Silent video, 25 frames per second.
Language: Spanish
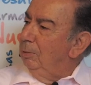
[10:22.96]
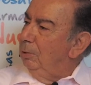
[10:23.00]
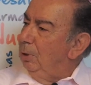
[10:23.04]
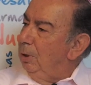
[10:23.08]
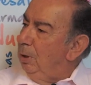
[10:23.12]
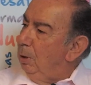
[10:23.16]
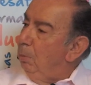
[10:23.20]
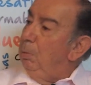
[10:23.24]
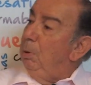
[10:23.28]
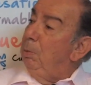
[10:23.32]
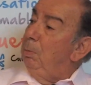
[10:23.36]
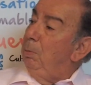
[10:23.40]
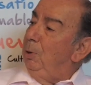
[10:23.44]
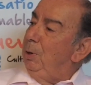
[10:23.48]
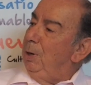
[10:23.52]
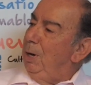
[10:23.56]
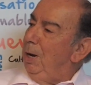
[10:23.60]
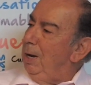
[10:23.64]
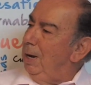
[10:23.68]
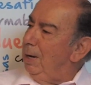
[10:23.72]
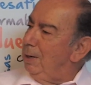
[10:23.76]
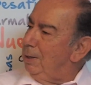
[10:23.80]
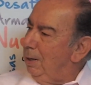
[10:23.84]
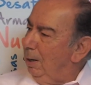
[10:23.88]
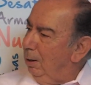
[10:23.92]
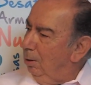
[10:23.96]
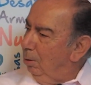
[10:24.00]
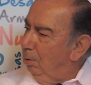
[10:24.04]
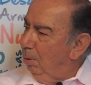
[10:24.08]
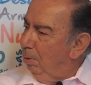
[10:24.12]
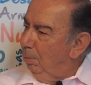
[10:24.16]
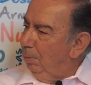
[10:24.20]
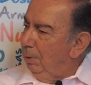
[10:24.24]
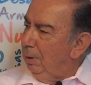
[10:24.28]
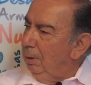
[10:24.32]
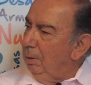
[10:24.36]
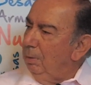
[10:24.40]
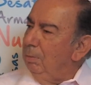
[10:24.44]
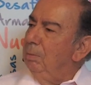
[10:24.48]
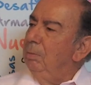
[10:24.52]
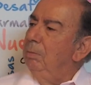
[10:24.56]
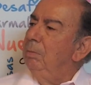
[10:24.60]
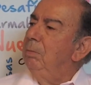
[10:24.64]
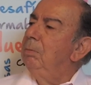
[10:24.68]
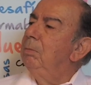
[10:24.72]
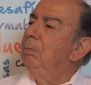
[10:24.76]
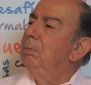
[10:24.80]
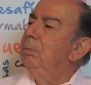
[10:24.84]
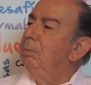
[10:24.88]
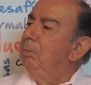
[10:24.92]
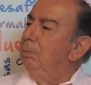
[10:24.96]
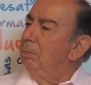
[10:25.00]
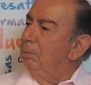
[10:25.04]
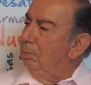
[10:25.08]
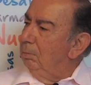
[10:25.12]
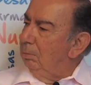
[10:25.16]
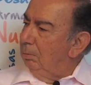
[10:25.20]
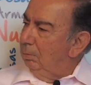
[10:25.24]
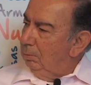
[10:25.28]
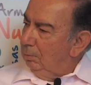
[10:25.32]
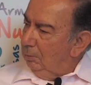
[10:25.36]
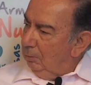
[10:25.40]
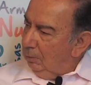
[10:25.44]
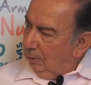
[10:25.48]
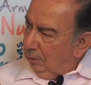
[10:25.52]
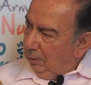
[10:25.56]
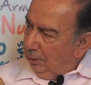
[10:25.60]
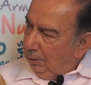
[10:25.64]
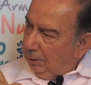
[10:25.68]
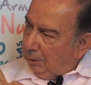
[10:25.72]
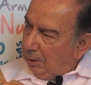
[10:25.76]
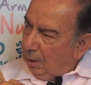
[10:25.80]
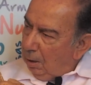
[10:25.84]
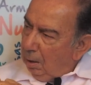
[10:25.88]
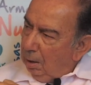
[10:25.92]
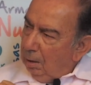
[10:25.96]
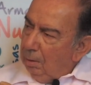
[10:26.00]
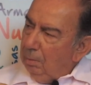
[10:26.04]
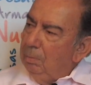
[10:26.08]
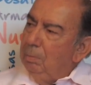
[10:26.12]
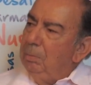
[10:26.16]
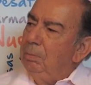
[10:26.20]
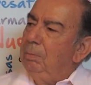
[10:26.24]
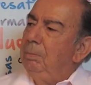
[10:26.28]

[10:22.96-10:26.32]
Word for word: Y ¿me podría hacer algo a mí? Y ya